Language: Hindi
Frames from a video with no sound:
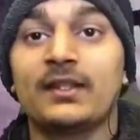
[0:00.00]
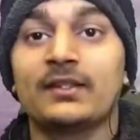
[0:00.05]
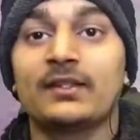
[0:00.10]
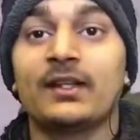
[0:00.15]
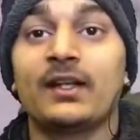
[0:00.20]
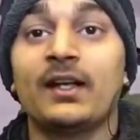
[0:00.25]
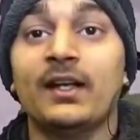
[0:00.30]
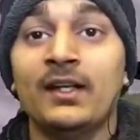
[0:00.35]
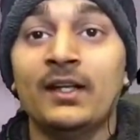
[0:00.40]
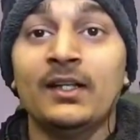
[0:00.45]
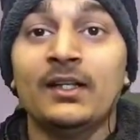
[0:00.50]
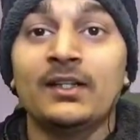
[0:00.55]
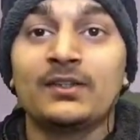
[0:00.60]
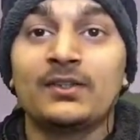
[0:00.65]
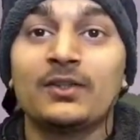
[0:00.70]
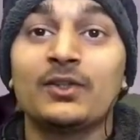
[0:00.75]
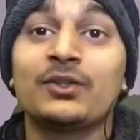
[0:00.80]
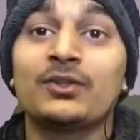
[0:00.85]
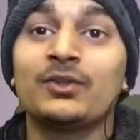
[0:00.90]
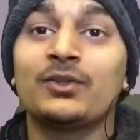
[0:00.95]
था तो
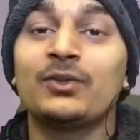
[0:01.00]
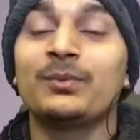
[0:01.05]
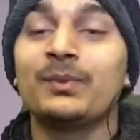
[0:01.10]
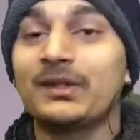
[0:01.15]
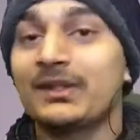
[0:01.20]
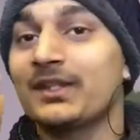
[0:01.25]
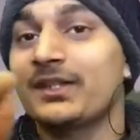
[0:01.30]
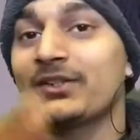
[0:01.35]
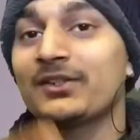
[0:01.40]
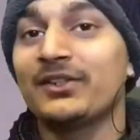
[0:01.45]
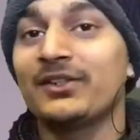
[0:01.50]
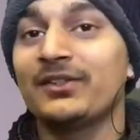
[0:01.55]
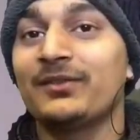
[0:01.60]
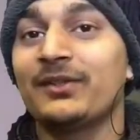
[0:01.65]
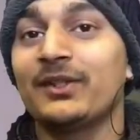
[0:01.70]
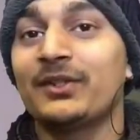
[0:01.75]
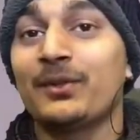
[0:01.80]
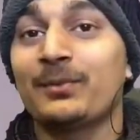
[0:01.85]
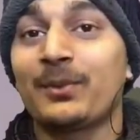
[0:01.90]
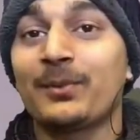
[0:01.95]
दोस्तों उम्मीद करता हूँ ये वीडियो